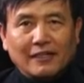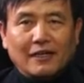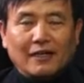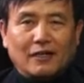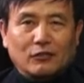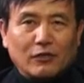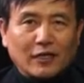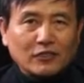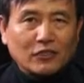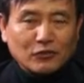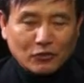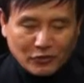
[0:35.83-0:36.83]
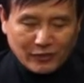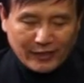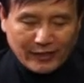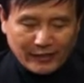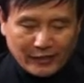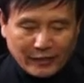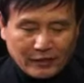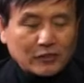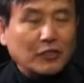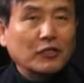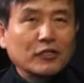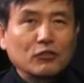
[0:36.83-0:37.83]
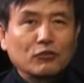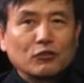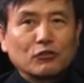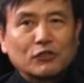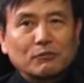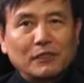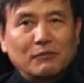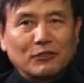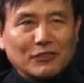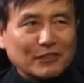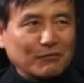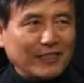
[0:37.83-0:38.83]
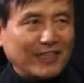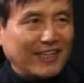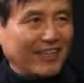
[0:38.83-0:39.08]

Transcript: 어, 소아청소년과의 성기웅 교수님을 모셨습니다.